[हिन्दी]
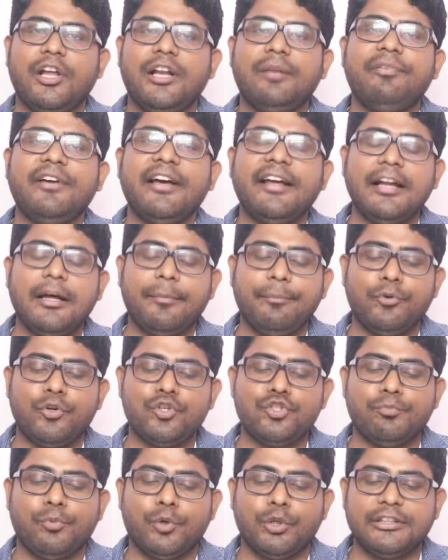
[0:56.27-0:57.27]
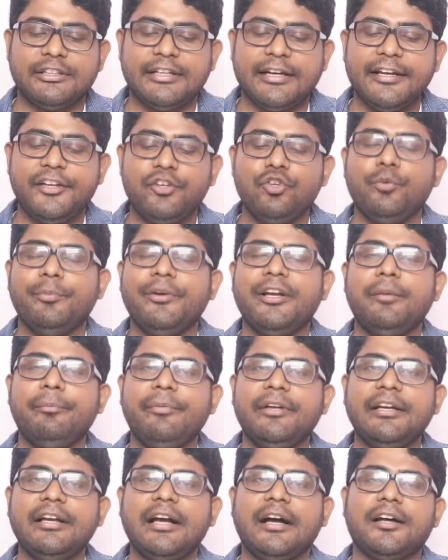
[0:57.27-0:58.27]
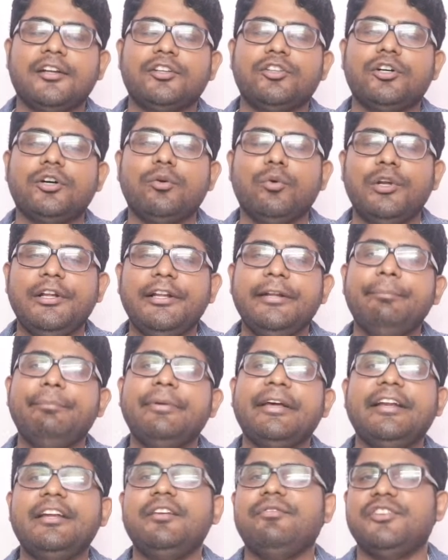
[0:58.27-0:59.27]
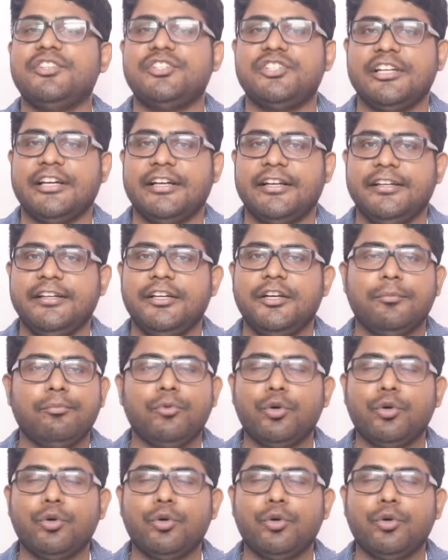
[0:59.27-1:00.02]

वेलफेयर अप्रोच बोलता है ह्यूमन बींग आर द ओनली बेनिफिशियरी